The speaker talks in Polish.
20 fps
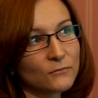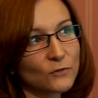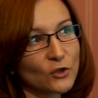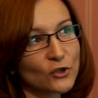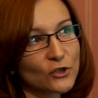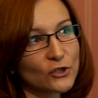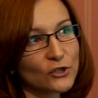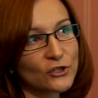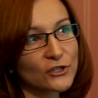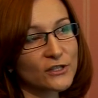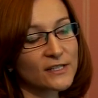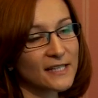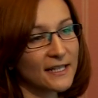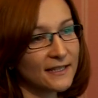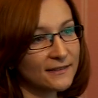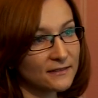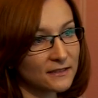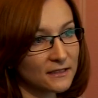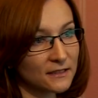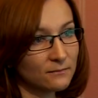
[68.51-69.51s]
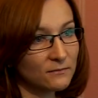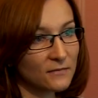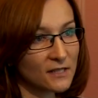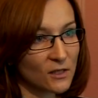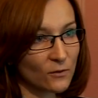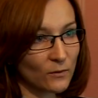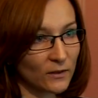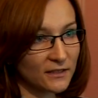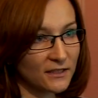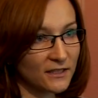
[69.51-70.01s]
dosyć cennym
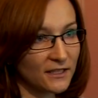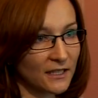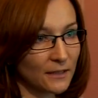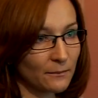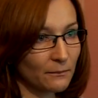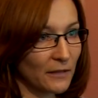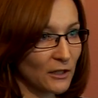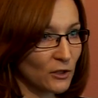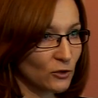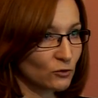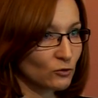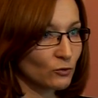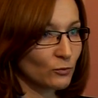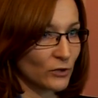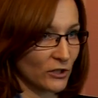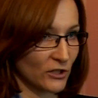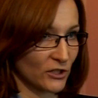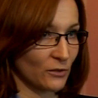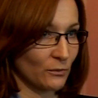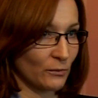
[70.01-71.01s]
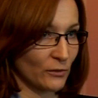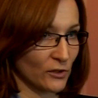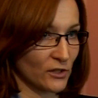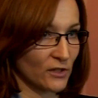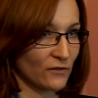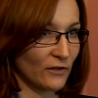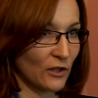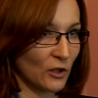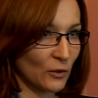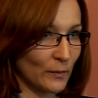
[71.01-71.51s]
składnikiem majątku
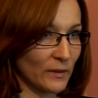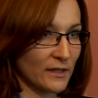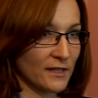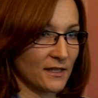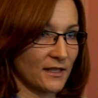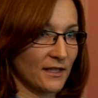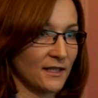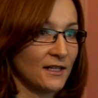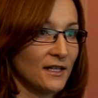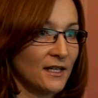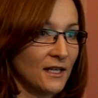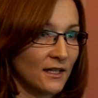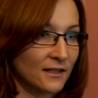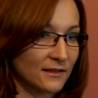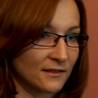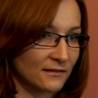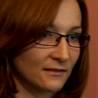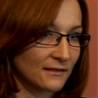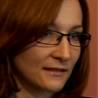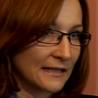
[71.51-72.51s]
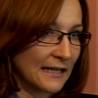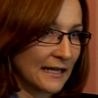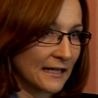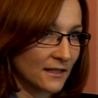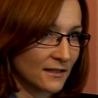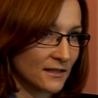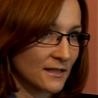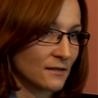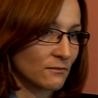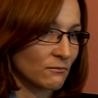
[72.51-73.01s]
przedsiębiorstwa obecnie jak